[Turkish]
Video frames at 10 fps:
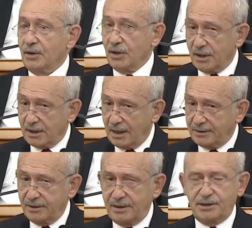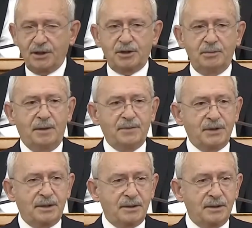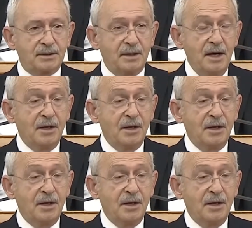Yeri geldiğinde seçim yapacaksınız.